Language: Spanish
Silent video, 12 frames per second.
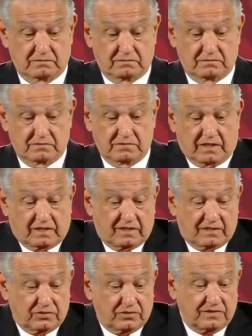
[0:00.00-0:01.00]
las
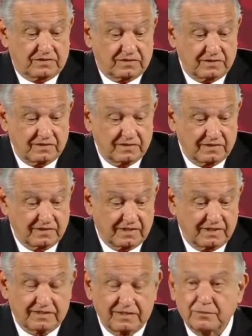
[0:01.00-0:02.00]
relaciones que
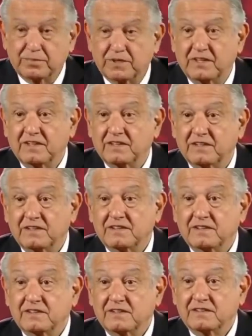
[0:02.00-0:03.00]
siempre
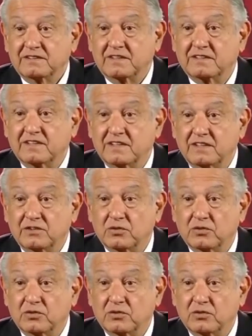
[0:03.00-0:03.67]
se han tenido